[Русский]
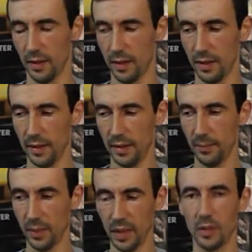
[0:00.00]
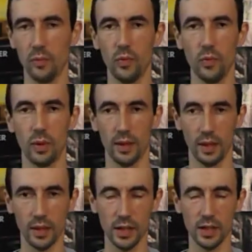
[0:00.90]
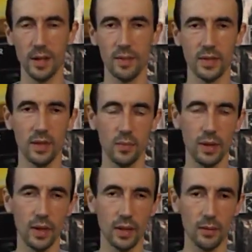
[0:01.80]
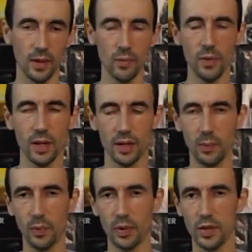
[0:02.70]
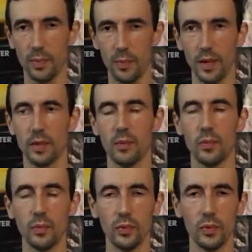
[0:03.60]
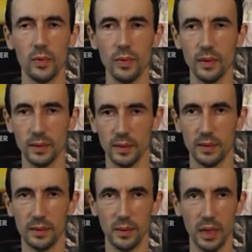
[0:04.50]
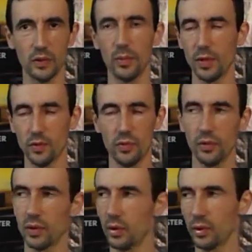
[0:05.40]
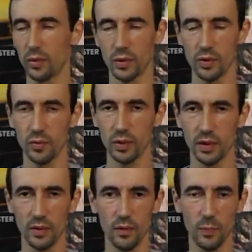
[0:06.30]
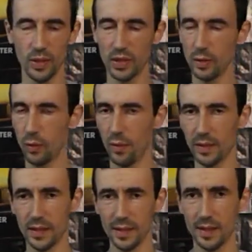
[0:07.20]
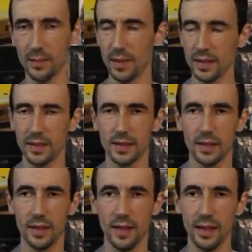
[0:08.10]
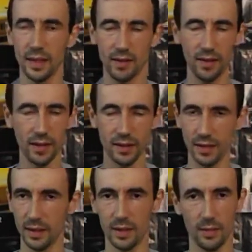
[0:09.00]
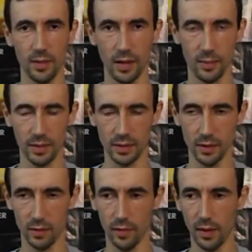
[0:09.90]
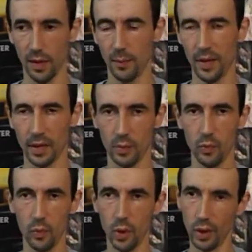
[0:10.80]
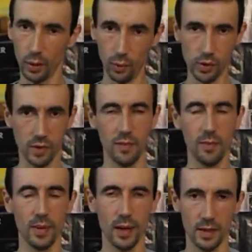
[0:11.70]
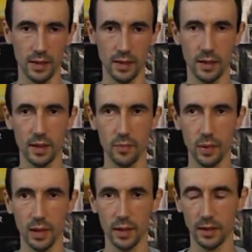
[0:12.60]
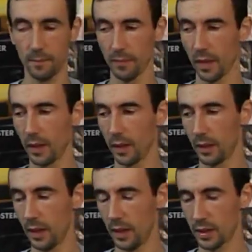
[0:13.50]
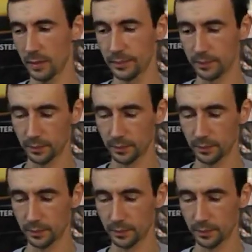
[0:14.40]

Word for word: Э, поэтому так же самое с карбюратором. Карбюратор проще, поэтому э, особенно журю, кто, кто живут в поселковой сельской местности, да и в городах нет нормальных мастеров. Поэтому лучше выбирать карбюратор. Дальше.